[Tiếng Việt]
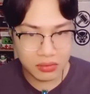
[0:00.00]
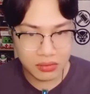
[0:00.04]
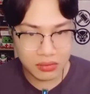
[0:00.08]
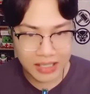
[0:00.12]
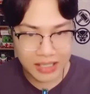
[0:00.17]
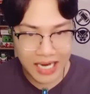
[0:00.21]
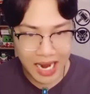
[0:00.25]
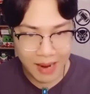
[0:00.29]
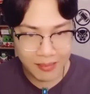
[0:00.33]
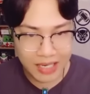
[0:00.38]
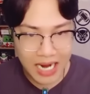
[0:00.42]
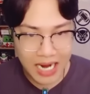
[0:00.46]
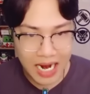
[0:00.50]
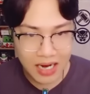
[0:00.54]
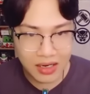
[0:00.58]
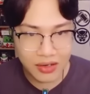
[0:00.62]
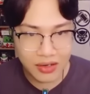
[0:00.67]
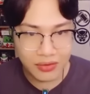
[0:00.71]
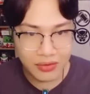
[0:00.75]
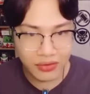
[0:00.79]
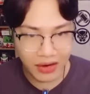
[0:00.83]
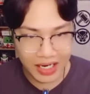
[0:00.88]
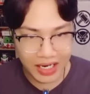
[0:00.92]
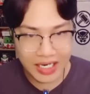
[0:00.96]
chạm khắc
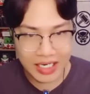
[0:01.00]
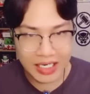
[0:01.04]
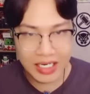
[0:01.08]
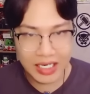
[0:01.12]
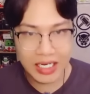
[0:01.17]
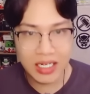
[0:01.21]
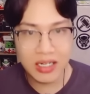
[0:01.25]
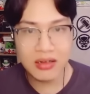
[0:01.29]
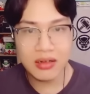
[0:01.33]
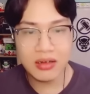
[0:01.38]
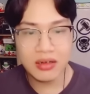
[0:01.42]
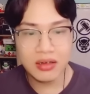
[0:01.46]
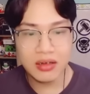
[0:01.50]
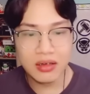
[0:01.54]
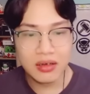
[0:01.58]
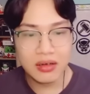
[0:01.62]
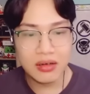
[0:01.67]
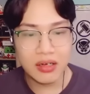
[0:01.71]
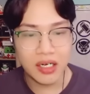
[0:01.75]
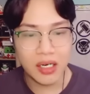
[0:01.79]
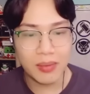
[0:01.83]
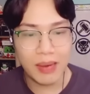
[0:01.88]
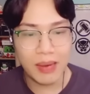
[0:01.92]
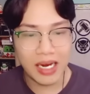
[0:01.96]
như vậy nhá
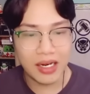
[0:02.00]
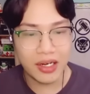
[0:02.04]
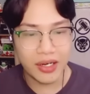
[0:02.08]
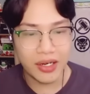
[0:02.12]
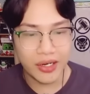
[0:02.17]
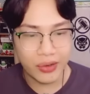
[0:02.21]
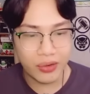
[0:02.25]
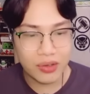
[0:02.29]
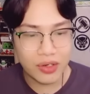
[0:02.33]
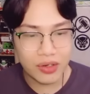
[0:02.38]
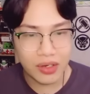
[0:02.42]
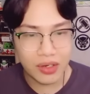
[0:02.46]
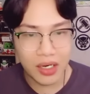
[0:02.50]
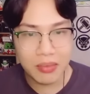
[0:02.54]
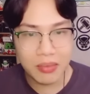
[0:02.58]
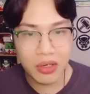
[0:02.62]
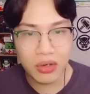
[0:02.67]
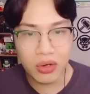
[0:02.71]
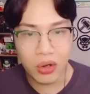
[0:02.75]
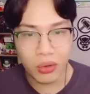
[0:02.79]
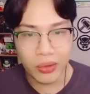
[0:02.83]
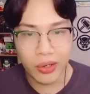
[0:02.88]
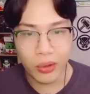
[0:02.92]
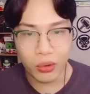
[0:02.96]
thì các bạn hiểu được cái
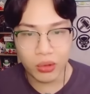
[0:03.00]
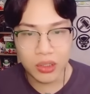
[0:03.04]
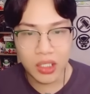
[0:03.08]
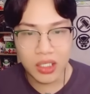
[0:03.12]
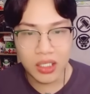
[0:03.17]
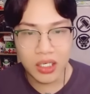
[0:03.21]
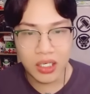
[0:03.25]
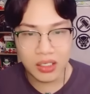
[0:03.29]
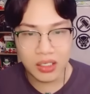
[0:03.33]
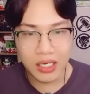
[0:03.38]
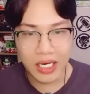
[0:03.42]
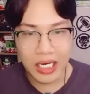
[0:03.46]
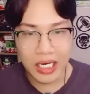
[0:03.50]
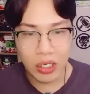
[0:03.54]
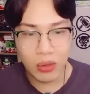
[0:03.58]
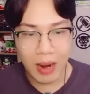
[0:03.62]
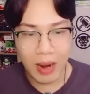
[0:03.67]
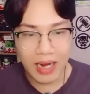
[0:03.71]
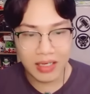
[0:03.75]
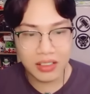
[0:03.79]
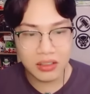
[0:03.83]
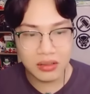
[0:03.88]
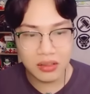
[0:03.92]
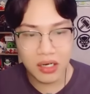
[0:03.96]
mức độ đầu tư lần này của
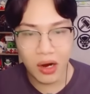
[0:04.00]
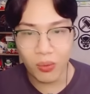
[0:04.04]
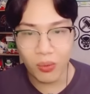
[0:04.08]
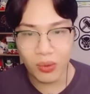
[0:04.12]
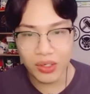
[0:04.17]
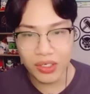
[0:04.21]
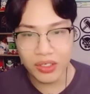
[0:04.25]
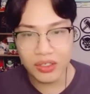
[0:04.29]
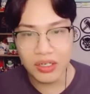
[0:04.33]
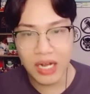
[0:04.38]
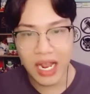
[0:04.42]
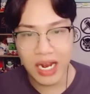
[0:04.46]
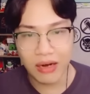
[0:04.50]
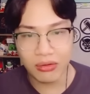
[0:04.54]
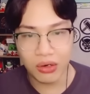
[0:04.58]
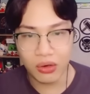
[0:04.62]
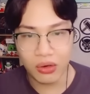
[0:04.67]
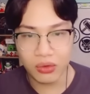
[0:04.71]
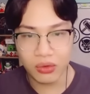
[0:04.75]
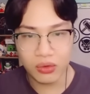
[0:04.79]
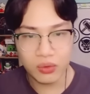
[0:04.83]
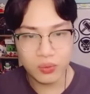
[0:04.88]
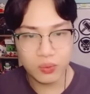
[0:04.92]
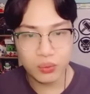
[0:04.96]
bản hư không là như thế nào
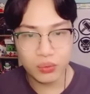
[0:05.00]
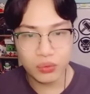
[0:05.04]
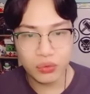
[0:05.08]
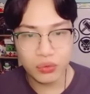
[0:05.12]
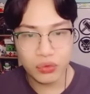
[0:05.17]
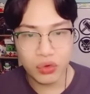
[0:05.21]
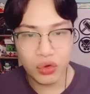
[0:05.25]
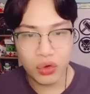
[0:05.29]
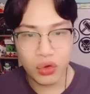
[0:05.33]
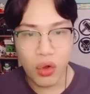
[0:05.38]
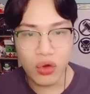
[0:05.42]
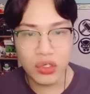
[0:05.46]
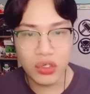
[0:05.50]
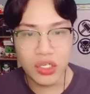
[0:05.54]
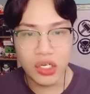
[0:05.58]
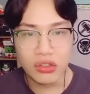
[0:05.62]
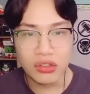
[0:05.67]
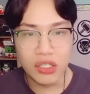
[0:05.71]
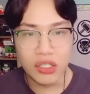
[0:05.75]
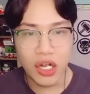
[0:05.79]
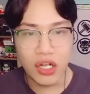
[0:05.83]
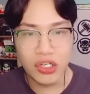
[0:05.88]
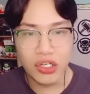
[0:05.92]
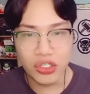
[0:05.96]
rồi còn
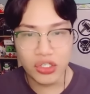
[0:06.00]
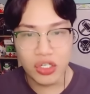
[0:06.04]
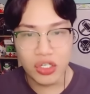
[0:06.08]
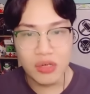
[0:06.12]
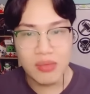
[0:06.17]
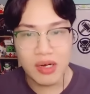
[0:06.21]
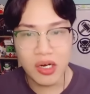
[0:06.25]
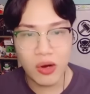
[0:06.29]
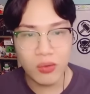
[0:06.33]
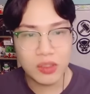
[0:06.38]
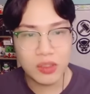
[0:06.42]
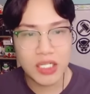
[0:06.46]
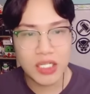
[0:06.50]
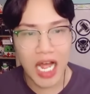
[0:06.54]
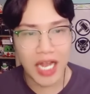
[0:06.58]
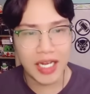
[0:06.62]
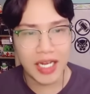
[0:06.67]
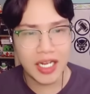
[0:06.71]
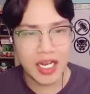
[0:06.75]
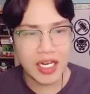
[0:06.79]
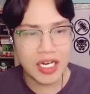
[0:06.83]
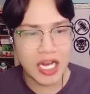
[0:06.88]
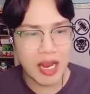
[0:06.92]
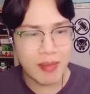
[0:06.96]
chần chờ gì nữa mà không tải
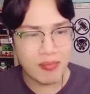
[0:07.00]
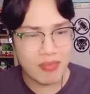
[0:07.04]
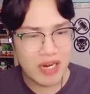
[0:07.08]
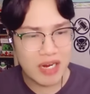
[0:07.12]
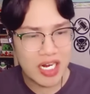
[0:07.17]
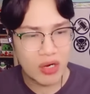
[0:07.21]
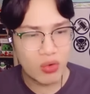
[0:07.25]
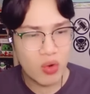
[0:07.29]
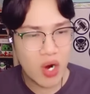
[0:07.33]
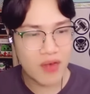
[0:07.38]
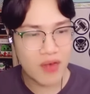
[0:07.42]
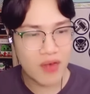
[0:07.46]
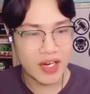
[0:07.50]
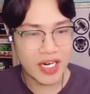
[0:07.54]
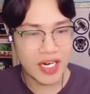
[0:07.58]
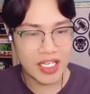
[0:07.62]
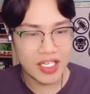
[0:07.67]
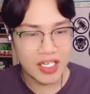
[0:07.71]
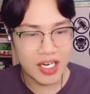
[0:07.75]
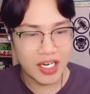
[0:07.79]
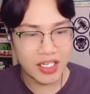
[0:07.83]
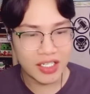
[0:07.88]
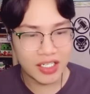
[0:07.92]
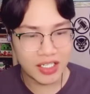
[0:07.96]
ngay game mini world về để
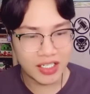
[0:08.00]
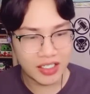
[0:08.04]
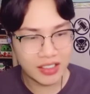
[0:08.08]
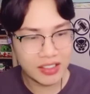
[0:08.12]
chơi hả